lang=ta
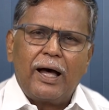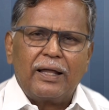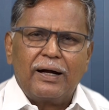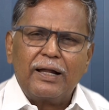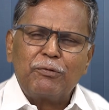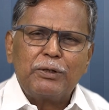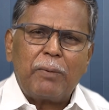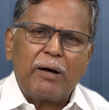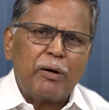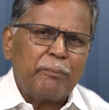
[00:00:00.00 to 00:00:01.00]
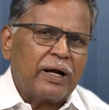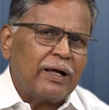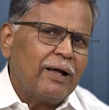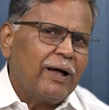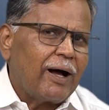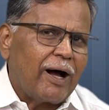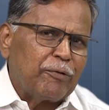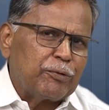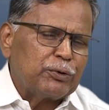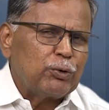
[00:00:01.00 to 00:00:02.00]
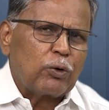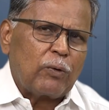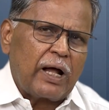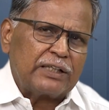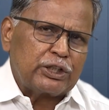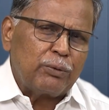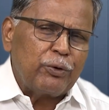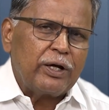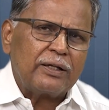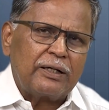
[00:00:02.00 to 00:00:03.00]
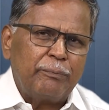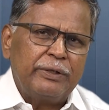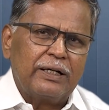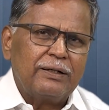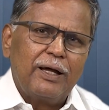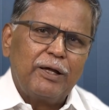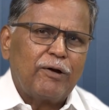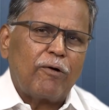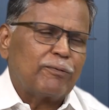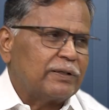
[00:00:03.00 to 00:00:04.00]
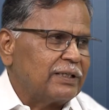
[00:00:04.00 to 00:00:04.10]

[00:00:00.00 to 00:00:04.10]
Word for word: அதனால் வந்து பாபா மேலே அவங்க வந்து ஒரு அசைக்க முடியாத நம்பிக்கை அவங்களுக்கு